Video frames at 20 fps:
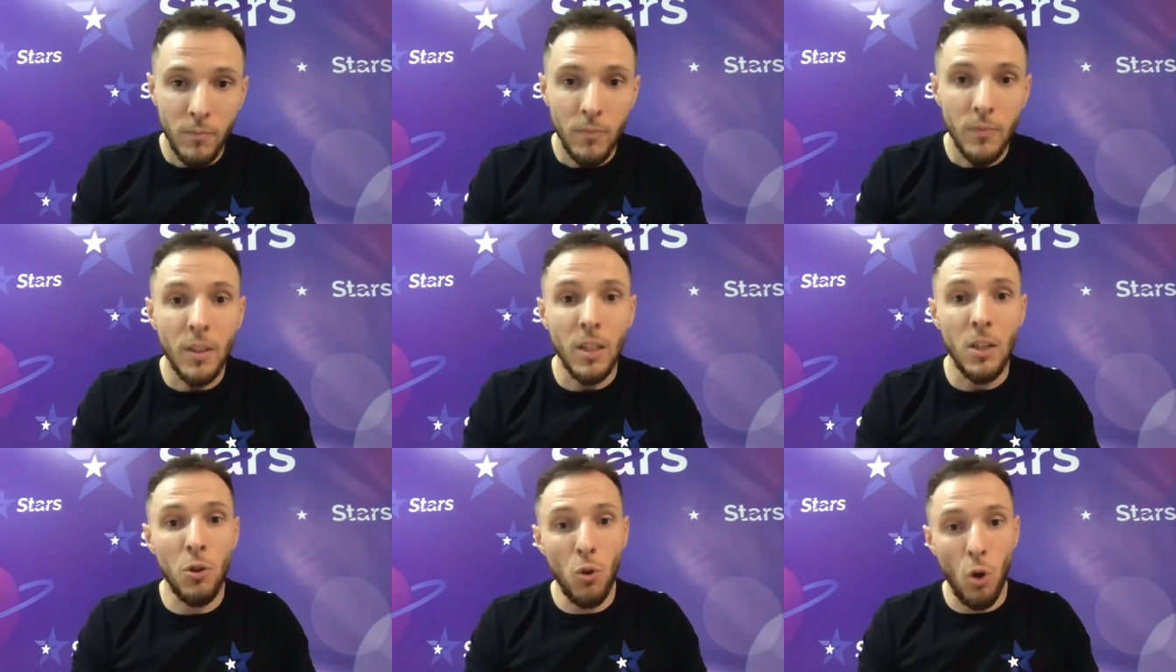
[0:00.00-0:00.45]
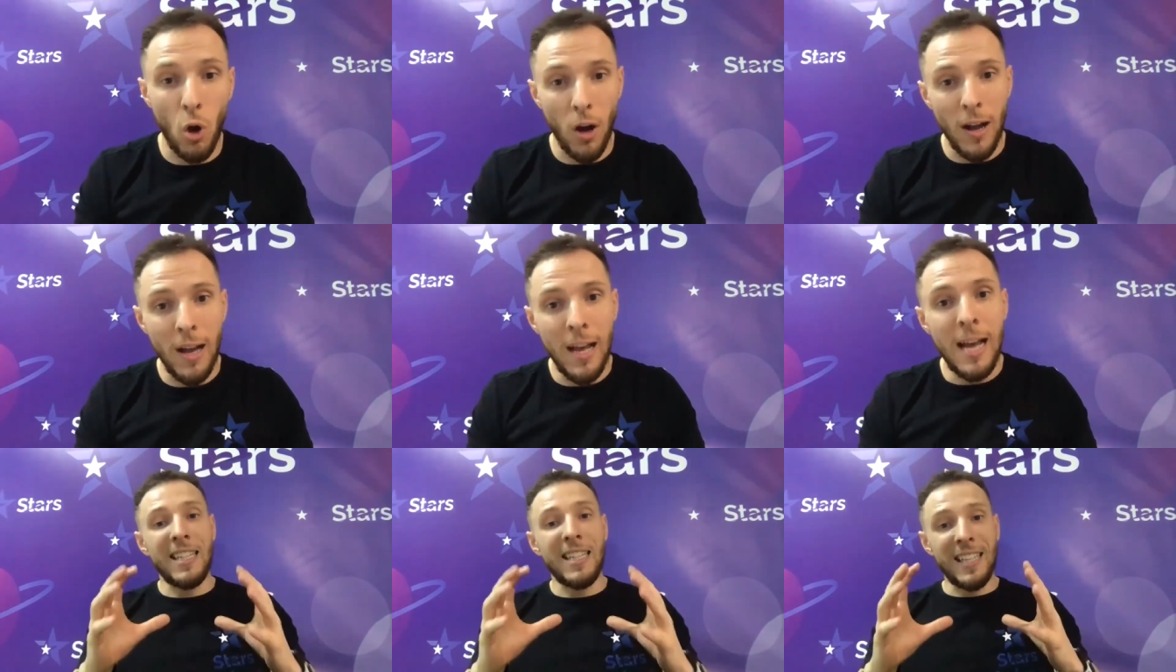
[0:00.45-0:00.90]
Но
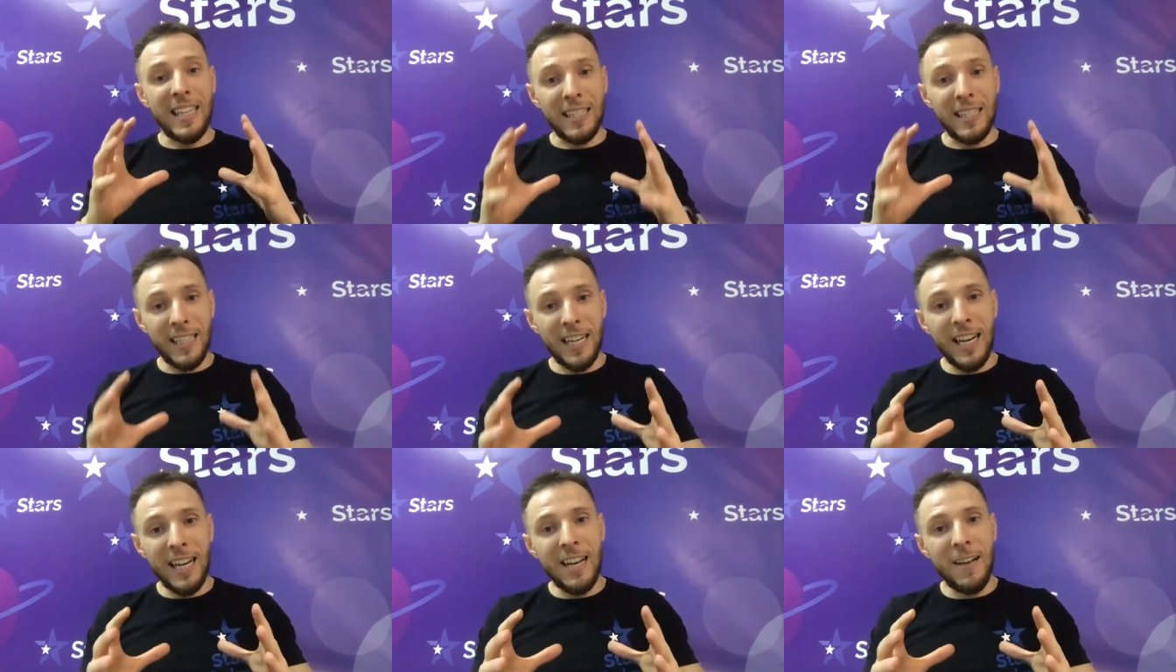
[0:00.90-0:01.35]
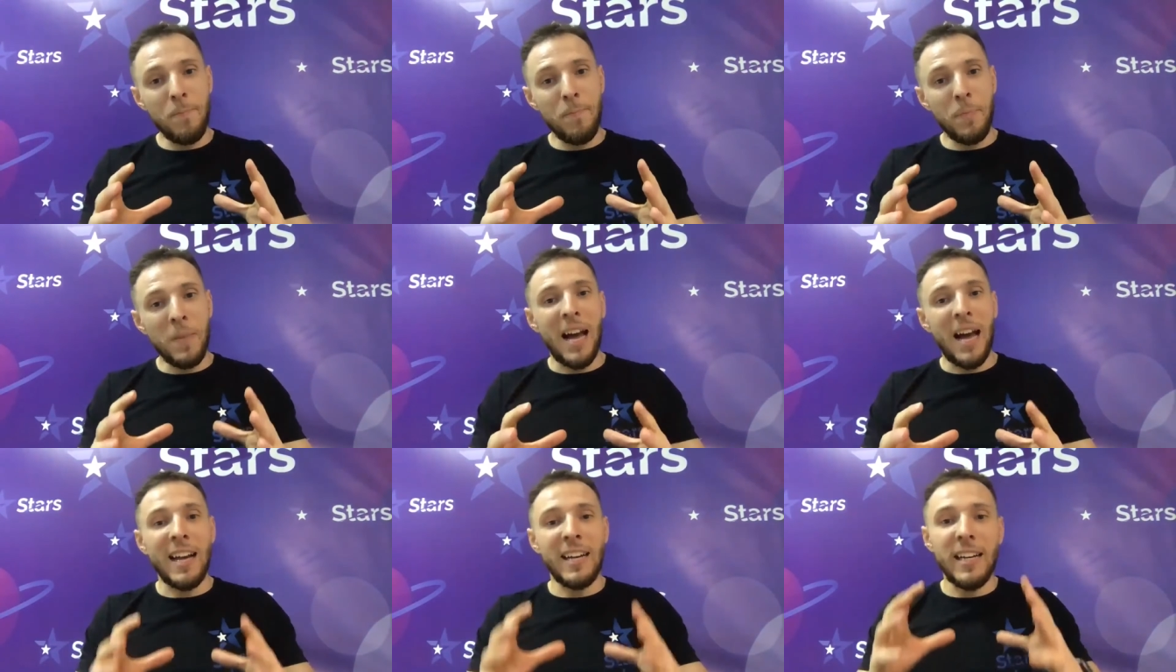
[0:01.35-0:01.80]
Star Trek
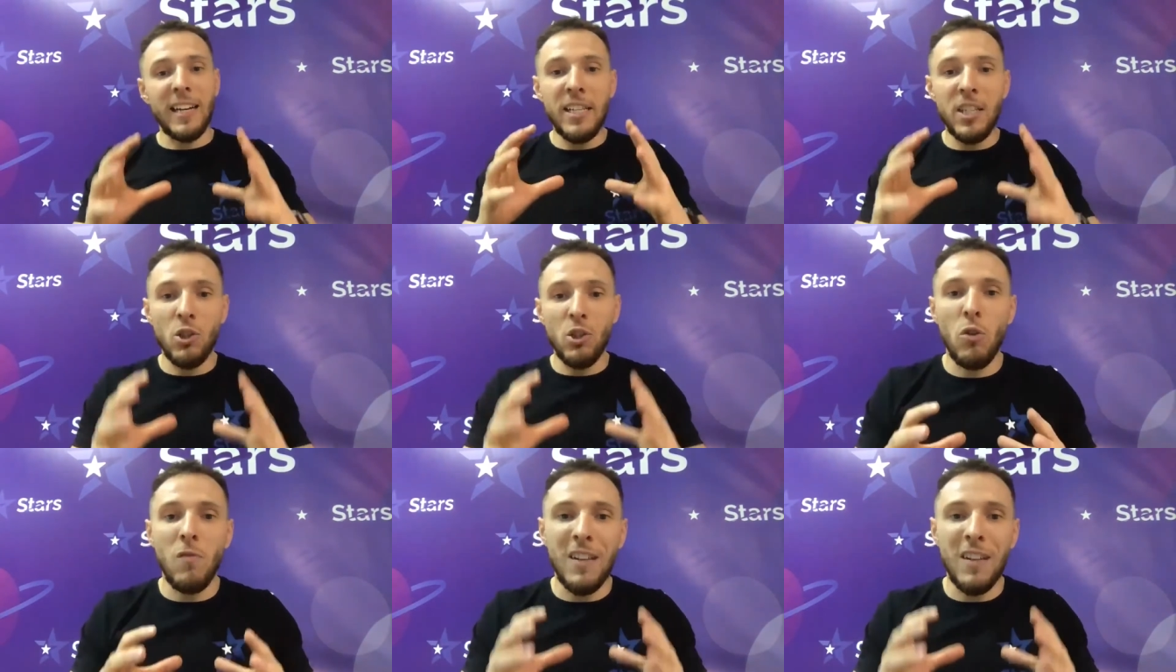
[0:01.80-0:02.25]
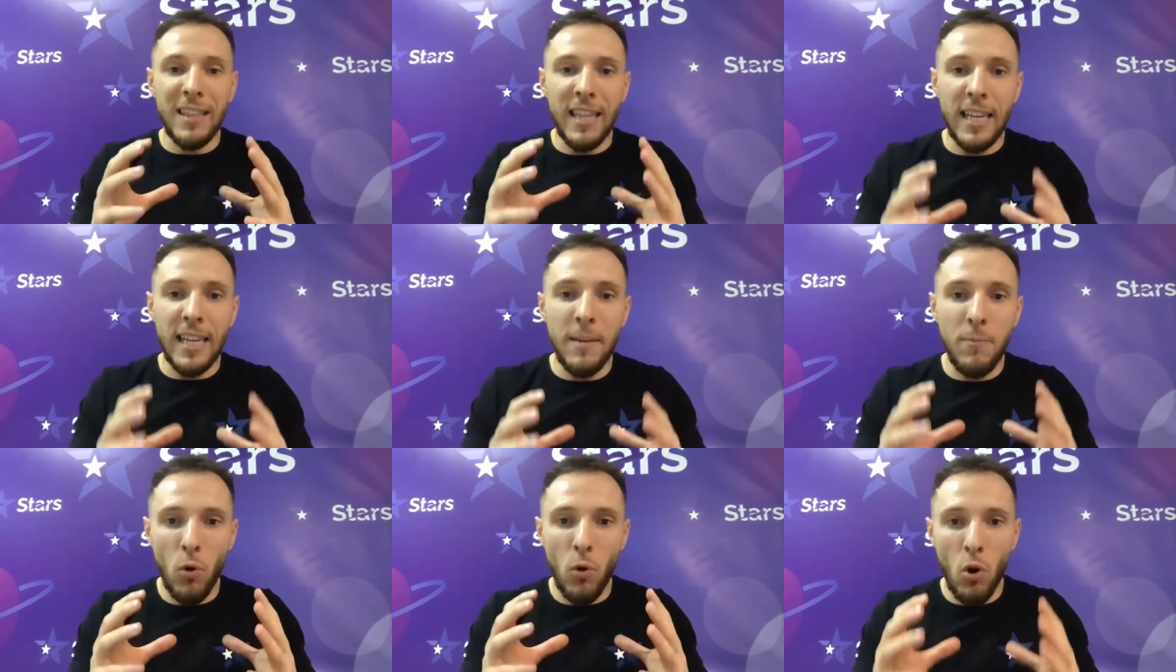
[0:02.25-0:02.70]
организован
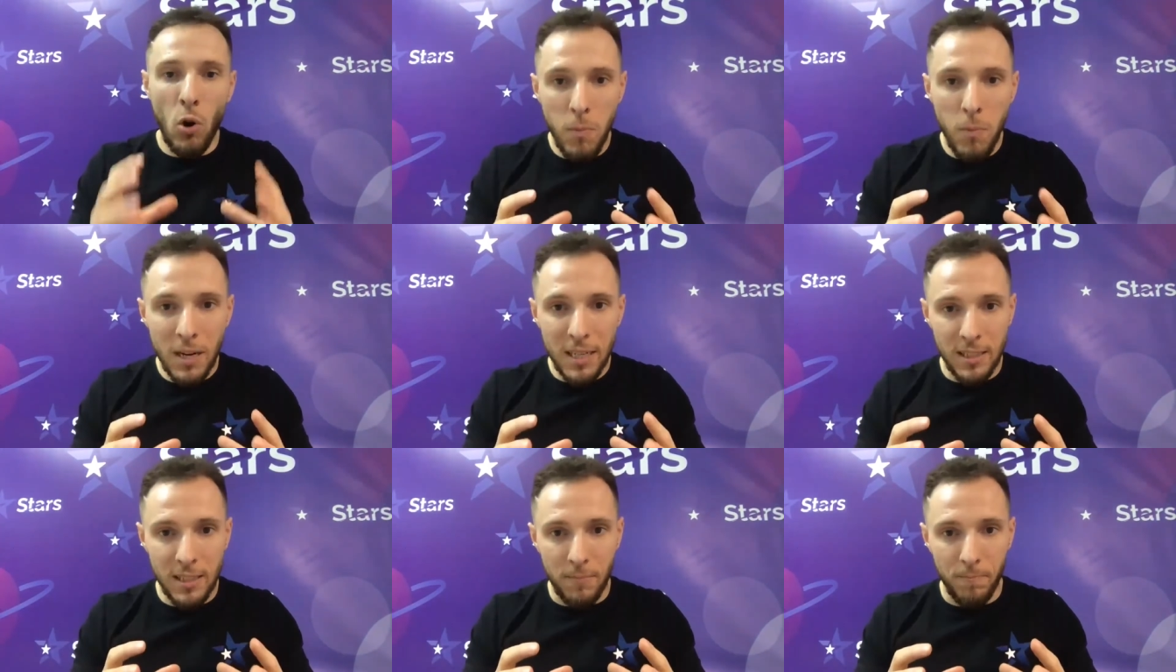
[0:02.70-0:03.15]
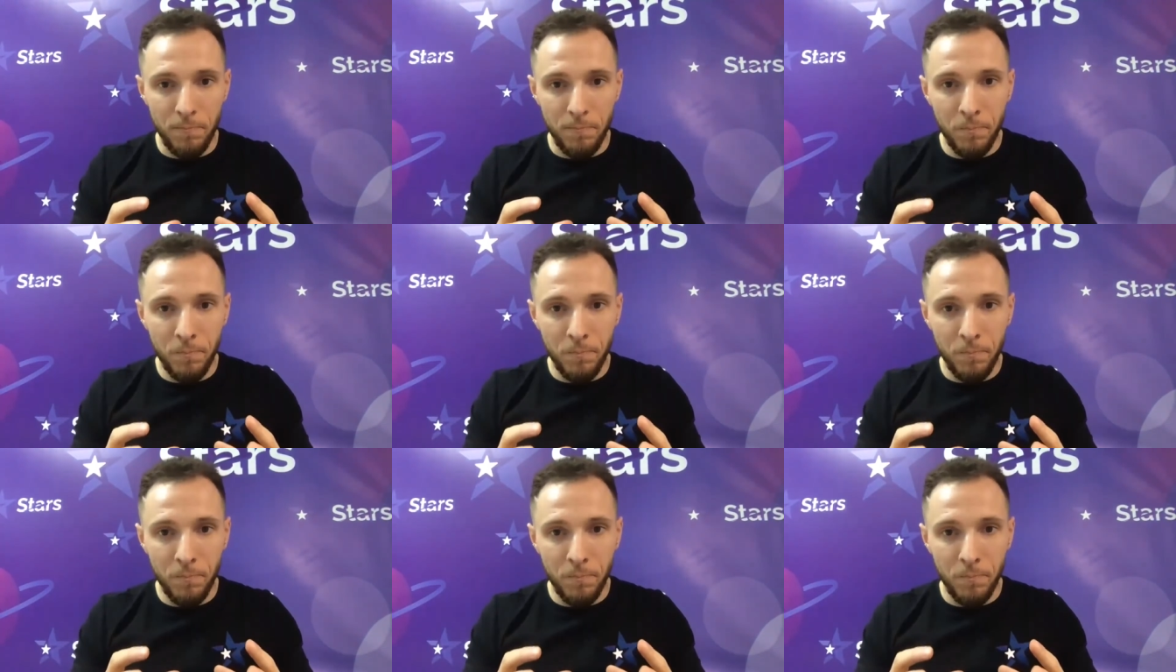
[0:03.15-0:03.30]
таким образом,